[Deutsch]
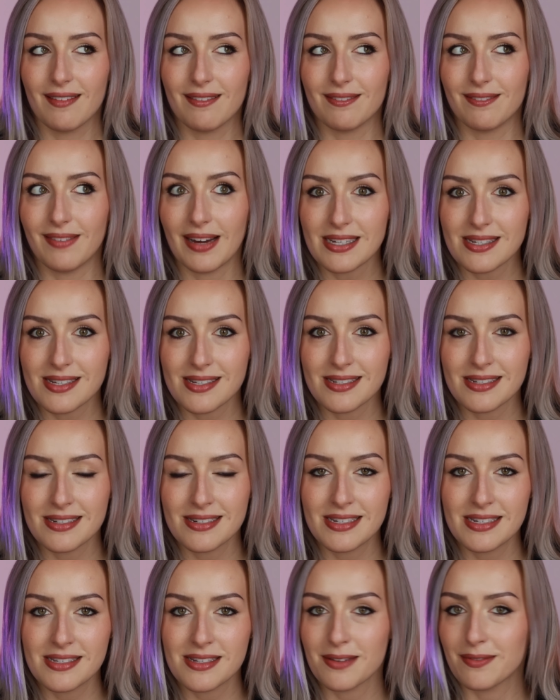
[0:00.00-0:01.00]
was ist an
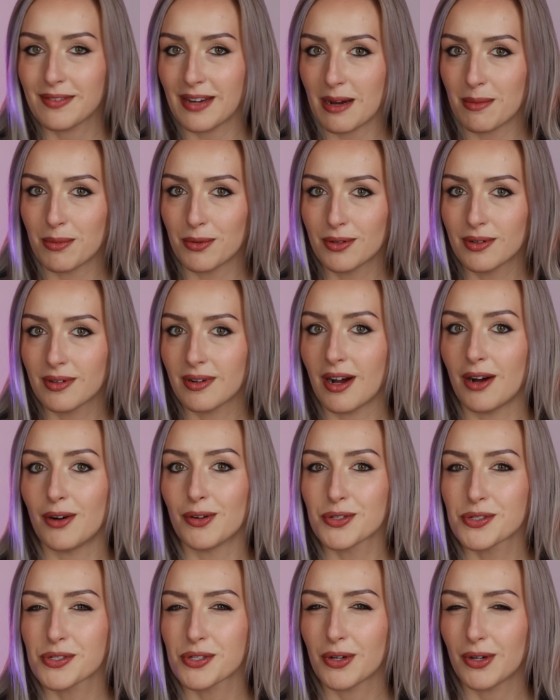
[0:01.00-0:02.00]
dieser Werbung
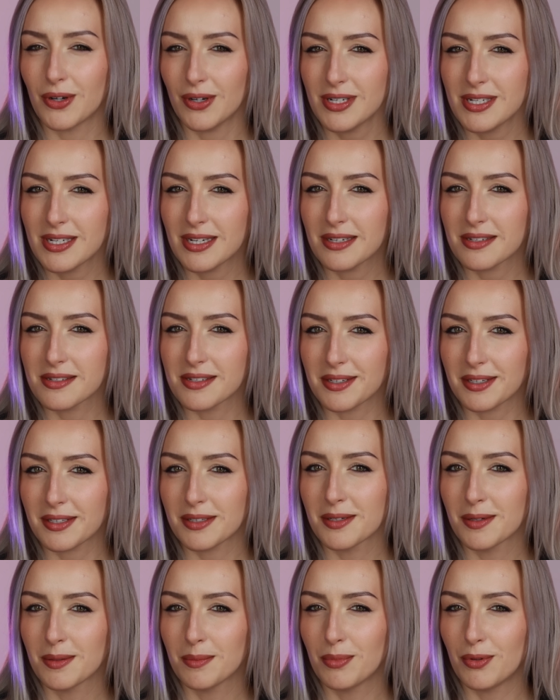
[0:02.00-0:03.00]
aus heutiger
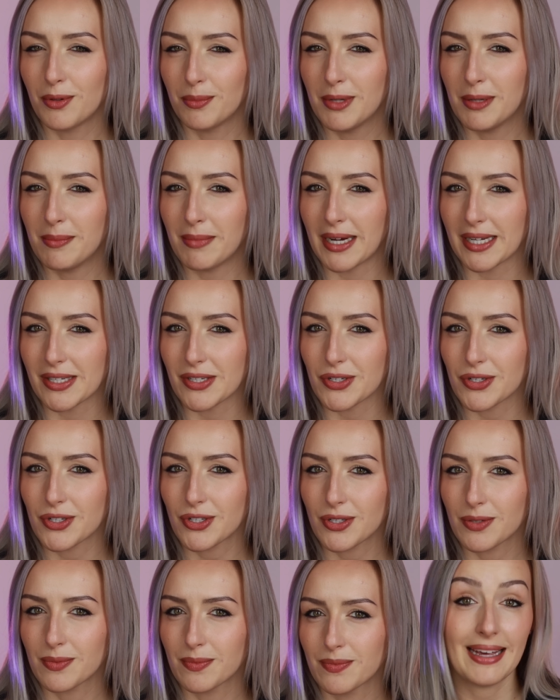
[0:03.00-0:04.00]
Sicht
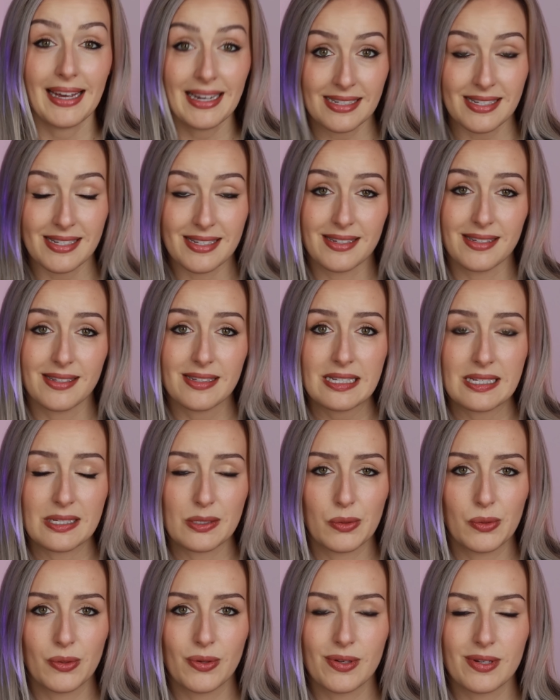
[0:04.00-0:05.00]
problematisch? Erstens,
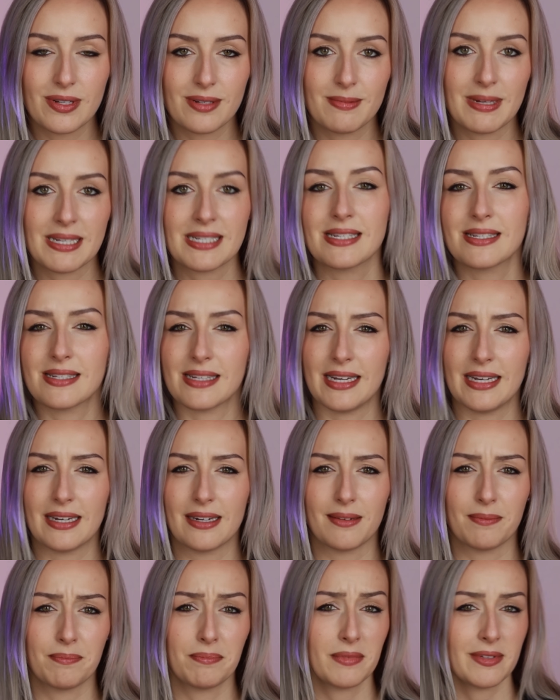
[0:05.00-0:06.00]
und das ist
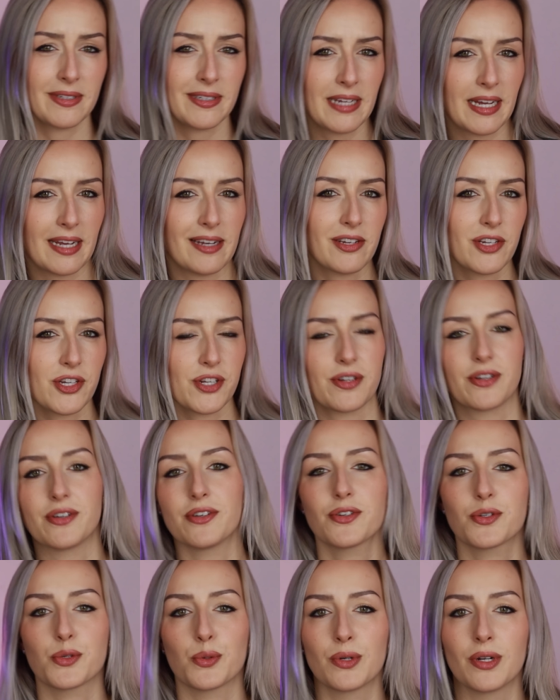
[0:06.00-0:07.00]
eher
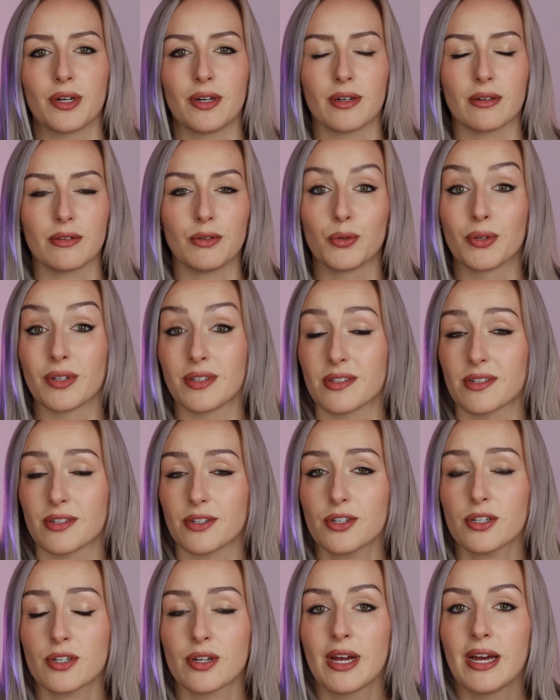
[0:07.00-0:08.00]
technisch oder
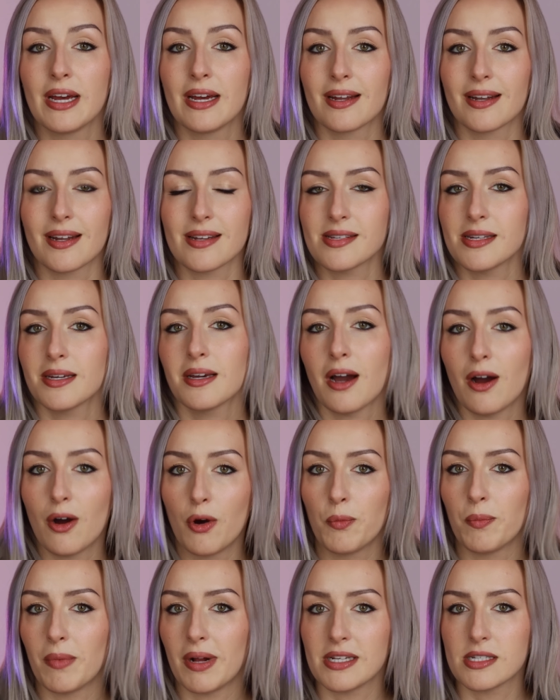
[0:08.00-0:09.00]
juristisch, dass sie
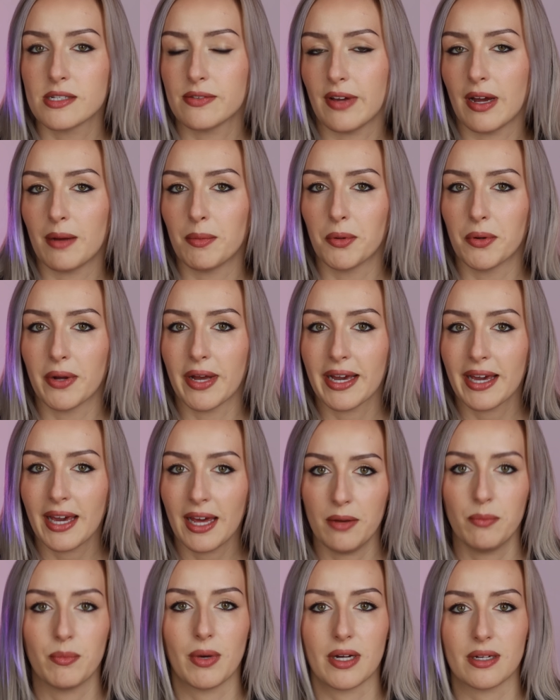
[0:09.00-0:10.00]
kaum als Werbung
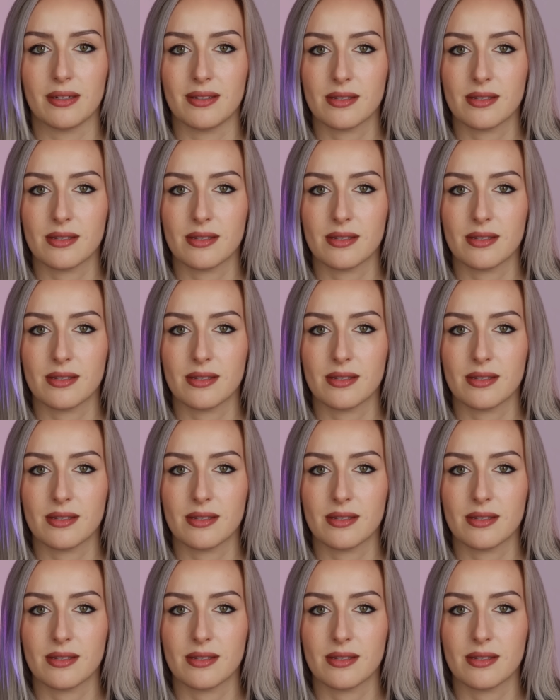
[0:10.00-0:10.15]
erkennbar